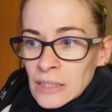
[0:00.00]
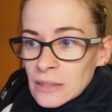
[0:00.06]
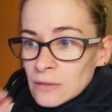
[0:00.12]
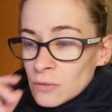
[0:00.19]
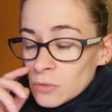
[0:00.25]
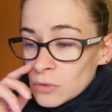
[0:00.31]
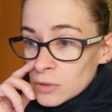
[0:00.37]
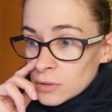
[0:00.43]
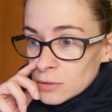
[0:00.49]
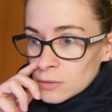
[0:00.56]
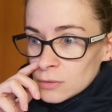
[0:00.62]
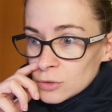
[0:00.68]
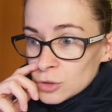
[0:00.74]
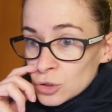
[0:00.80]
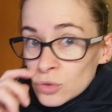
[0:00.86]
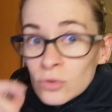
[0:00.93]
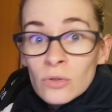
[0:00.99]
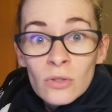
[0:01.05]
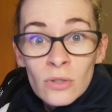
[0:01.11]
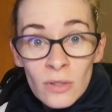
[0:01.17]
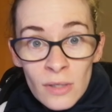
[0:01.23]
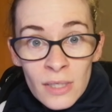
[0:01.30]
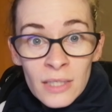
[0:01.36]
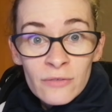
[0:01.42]
Donc euh, je suis
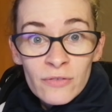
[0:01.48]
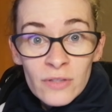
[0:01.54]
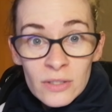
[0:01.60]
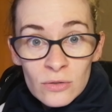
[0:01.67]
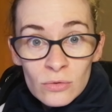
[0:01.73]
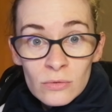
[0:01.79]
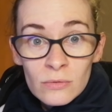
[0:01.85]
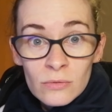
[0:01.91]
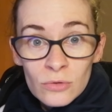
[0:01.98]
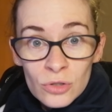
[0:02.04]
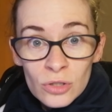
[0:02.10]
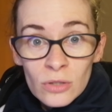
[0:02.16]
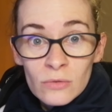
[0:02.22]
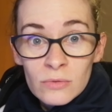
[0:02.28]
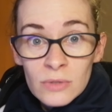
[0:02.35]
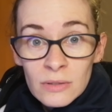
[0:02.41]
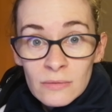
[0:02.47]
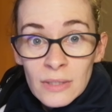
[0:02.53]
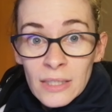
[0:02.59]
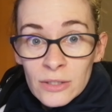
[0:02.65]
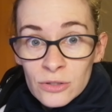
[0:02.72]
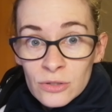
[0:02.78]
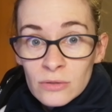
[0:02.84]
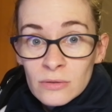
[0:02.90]
encore en réflexion aujourd'hui.
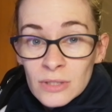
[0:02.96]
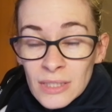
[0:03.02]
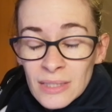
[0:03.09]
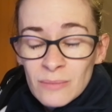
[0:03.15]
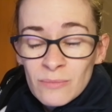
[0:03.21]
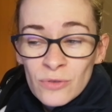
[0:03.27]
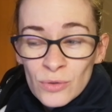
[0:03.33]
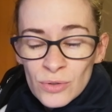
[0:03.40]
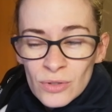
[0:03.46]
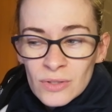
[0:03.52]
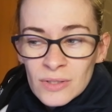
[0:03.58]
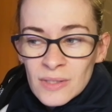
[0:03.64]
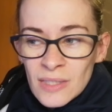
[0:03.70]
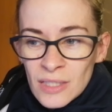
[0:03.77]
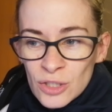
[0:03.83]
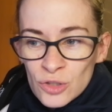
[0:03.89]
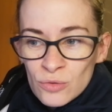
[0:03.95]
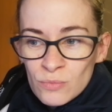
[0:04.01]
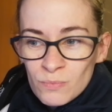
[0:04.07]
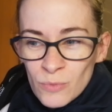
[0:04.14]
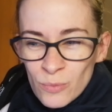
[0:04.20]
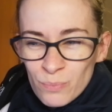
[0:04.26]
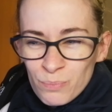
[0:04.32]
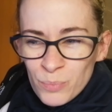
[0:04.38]
Voilà, j'anime vendredi et je
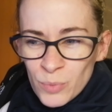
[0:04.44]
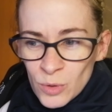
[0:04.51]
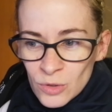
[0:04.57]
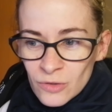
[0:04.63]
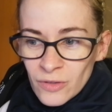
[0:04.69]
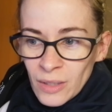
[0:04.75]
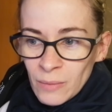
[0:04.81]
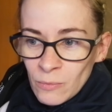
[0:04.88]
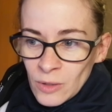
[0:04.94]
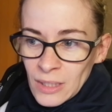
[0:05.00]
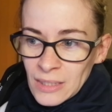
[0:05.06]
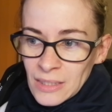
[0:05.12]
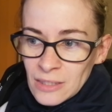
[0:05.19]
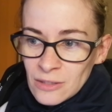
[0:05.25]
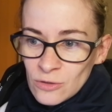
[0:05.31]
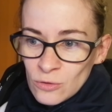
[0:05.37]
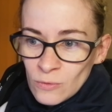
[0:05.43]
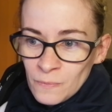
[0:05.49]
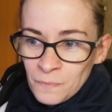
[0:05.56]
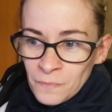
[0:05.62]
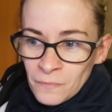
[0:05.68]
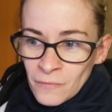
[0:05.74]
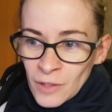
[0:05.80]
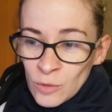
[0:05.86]
me pose vraiment la question.
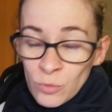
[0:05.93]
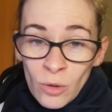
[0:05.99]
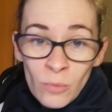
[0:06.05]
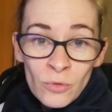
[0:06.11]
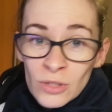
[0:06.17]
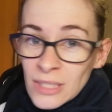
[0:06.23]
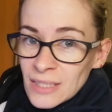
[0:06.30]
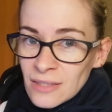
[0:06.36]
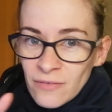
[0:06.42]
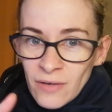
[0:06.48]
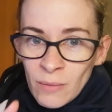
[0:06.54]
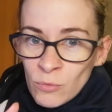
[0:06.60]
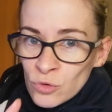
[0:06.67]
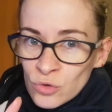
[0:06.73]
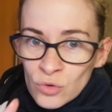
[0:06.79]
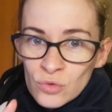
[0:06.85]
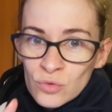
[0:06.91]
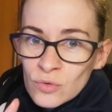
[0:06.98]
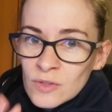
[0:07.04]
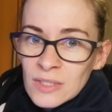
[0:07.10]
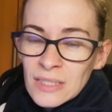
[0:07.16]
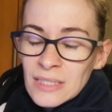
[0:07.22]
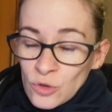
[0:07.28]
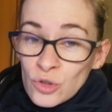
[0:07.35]
Pour moi, il y, a vraiment deux
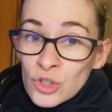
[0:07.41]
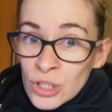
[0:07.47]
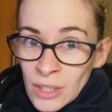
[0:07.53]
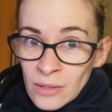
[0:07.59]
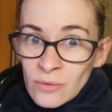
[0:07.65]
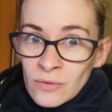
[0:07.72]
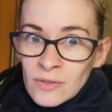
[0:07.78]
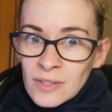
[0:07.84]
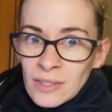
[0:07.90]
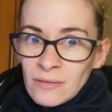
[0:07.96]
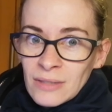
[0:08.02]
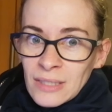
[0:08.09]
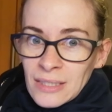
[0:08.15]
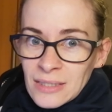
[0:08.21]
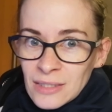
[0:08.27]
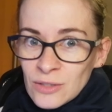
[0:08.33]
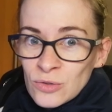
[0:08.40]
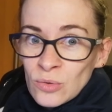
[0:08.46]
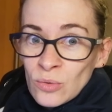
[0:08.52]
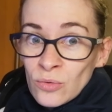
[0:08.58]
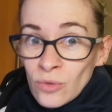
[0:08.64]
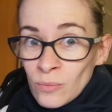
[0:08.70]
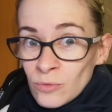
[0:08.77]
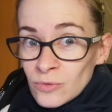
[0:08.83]
outils que j'ai notés, voilà, qui
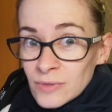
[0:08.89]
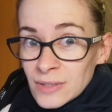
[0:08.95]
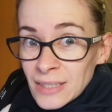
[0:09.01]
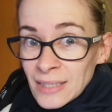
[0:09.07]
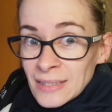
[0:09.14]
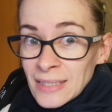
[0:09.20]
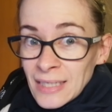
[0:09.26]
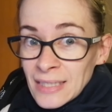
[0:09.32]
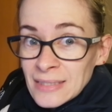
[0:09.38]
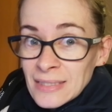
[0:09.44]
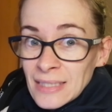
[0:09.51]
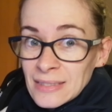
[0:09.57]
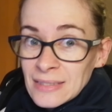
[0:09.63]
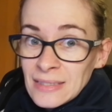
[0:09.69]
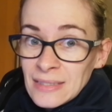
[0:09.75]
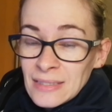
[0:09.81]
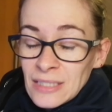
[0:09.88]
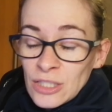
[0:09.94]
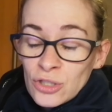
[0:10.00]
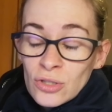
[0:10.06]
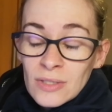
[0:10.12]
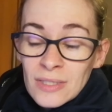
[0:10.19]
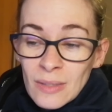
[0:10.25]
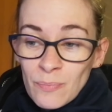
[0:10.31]
sont dans mon dernier exercice et
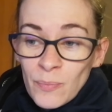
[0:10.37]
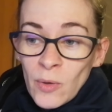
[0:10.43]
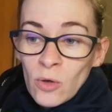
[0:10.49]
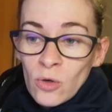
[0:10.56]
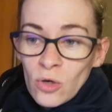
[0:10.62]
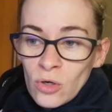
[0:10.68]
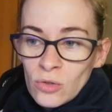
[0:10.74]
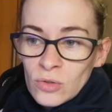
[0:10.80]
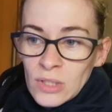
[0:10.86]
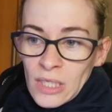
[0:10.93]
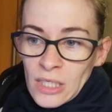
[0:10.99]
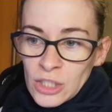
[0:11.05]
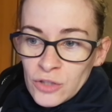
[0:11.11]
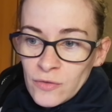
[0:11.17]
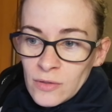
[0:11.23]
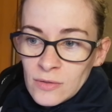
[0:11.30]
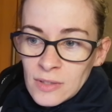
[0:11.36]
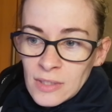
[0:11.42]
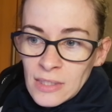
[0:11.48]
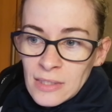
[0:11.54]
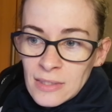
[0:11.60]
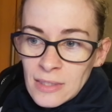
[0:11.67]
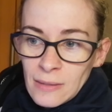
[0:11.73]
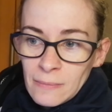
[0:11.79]
je ne sais pas encore lequel je vais
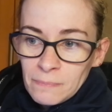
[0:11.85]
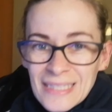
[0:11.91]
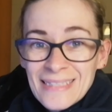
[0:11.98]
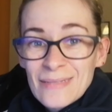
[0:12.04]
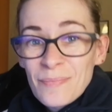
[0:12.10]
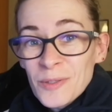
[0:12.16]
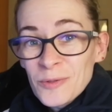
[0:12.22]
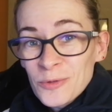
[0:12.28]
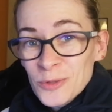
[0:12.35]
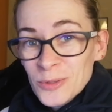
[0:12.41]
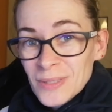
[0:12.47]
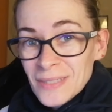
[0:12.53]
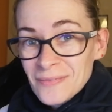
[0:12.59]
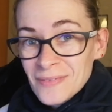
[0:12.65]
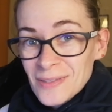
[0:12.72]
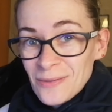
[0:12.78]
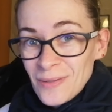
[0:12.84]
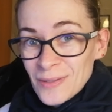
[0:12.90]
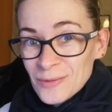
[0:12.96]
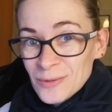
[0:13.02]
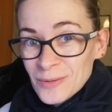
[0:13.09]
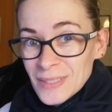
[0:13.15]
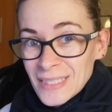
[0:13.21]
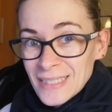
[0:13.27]
utiliser. C'est pas toujours évident hein,
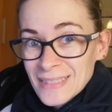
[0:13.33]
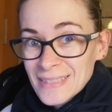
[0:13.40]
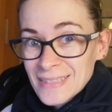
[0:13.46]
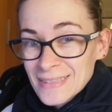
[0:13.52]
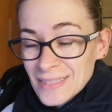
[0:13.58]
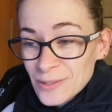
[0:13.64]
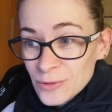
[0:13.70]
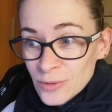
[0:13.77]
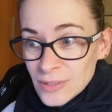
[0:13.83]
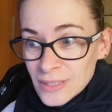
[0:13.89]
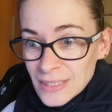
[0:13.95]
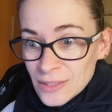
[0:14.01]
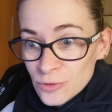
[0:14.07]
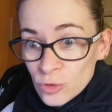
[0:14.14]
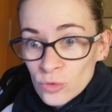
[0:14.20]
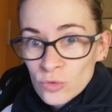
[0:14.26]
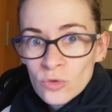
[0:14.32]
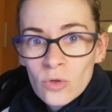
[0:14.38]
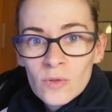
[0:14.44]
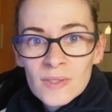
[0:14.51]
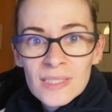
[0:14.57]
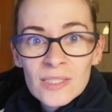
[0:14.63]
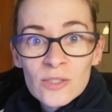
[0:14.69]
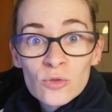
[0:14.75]
de créer des ateliers, surtout
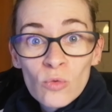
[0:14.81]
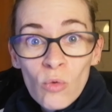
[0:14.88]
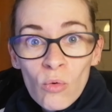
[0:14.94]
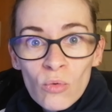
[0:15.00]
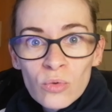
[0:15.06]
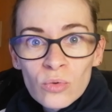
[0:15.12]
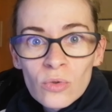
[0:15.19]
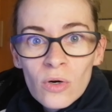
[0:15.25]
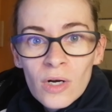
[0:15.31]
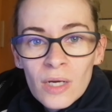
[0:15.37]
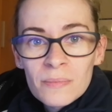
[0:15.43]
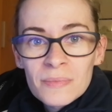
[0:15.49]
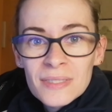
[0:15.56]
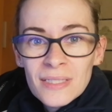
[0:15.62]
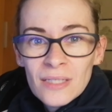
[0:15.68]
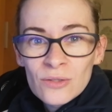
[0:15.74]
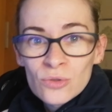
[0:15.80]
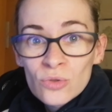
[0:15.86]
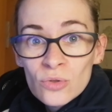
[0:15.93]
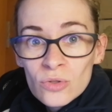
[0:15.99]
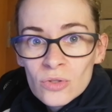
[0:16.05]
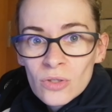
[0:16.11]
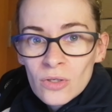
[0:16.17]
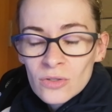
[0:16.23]
quand ils sont courts comme ça,
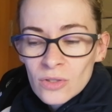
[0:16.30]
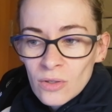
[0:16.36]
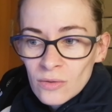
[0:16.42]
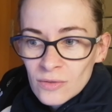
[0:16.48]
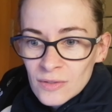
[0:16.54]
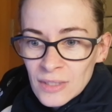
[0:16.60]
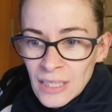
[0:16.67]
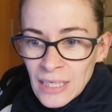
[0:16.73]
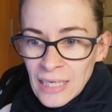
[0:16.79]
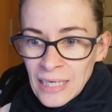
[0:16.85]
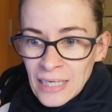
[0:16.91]
2h30.